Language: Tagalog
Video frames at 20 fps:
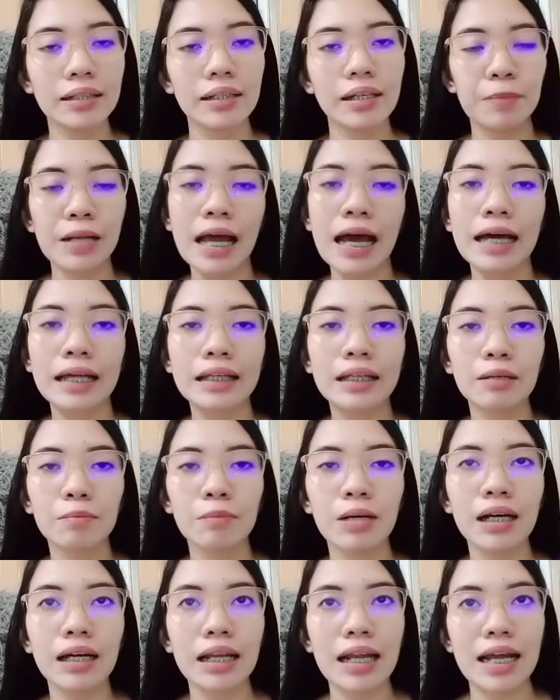plan ng
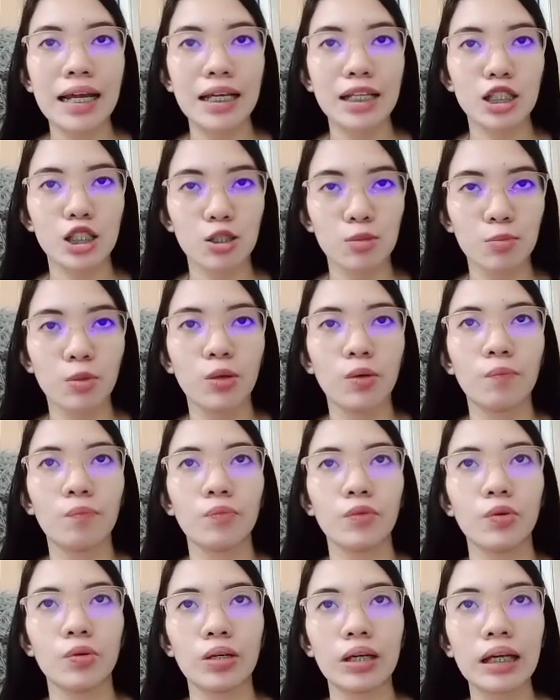mga clients mo.
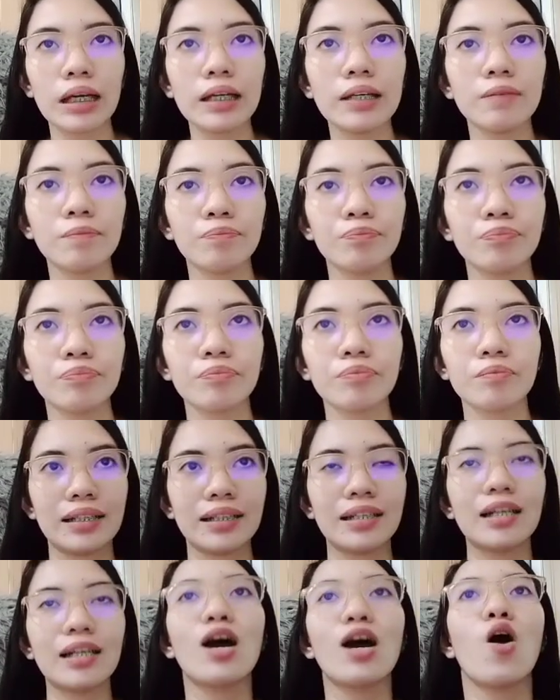Okay?
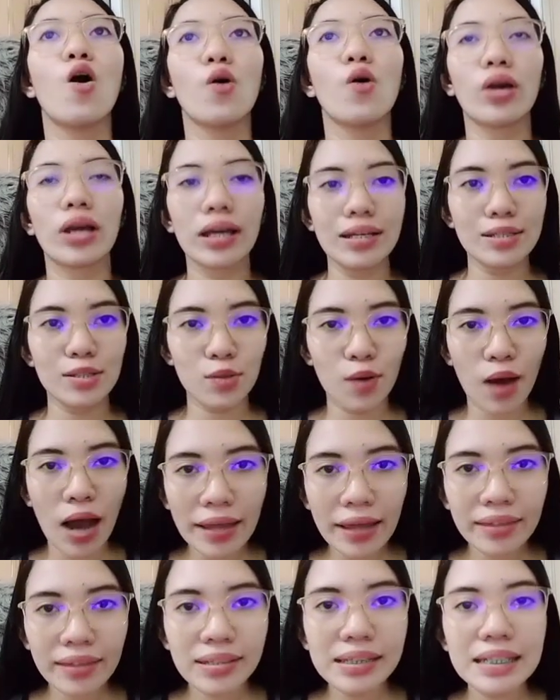Okay, so
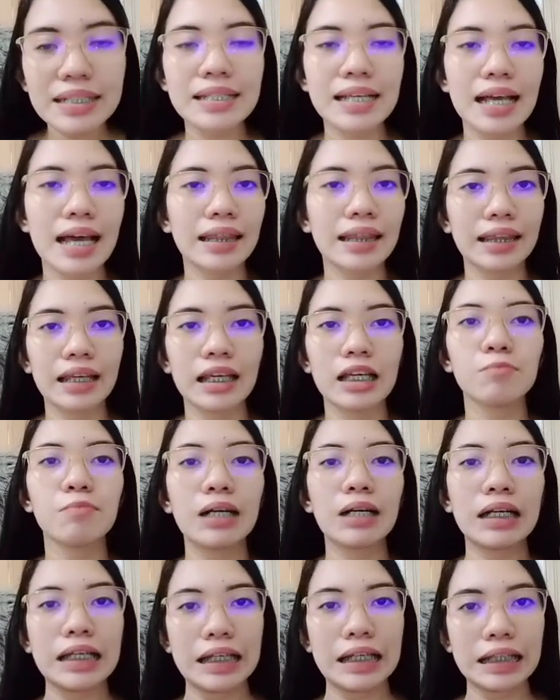under the setting,
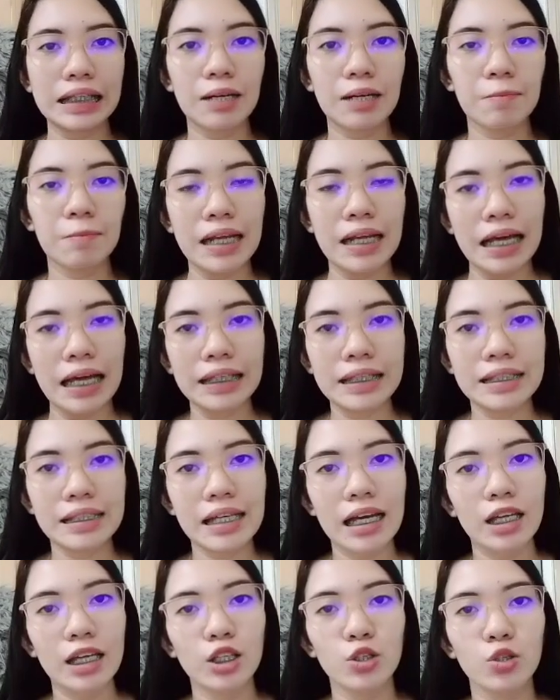makikita naman natin
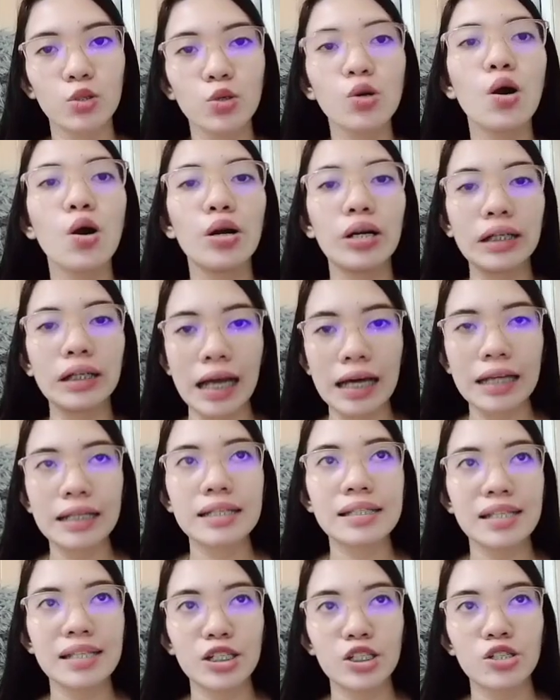dyan yung
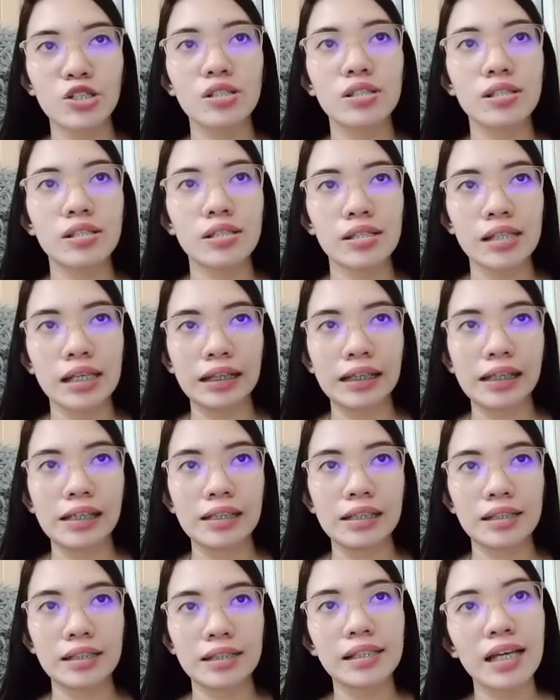organization
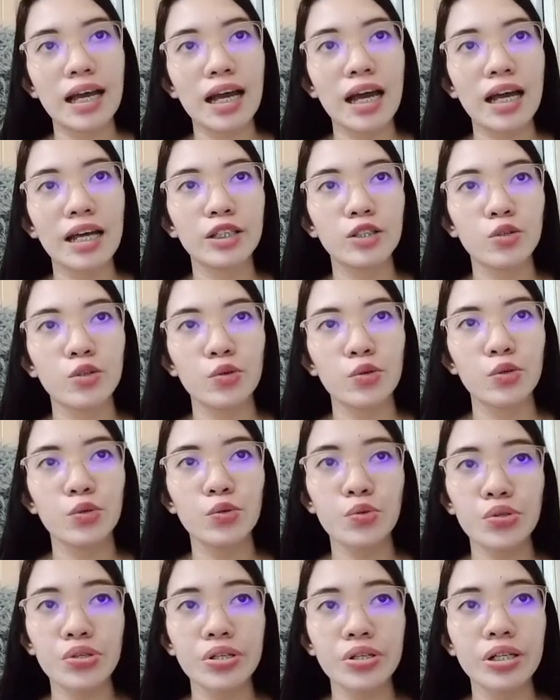details niya, yung
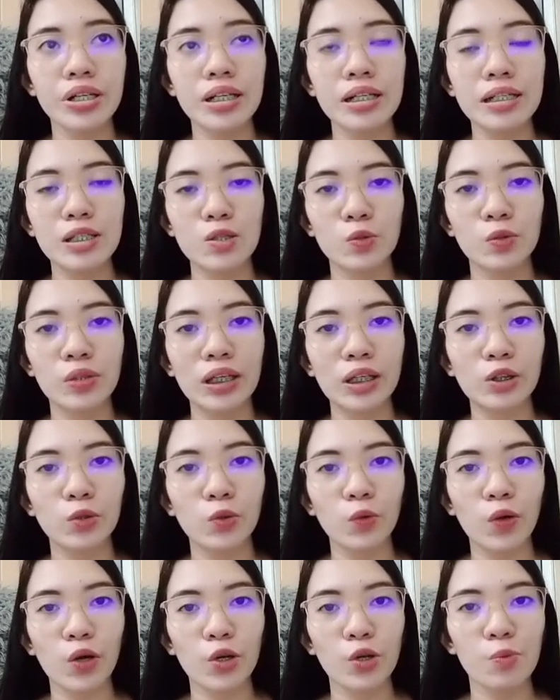users. So, dito
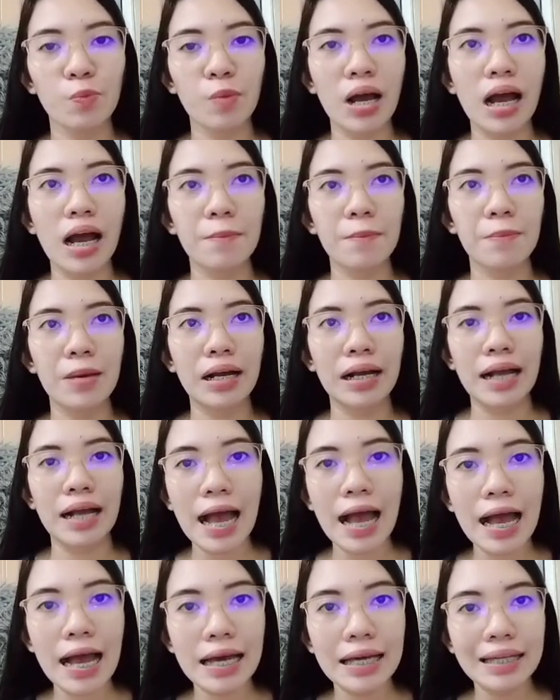ko kayo
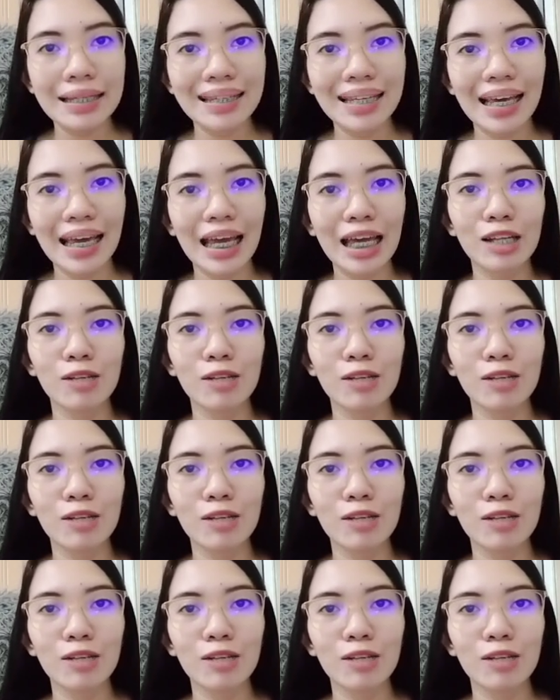makakapag-add and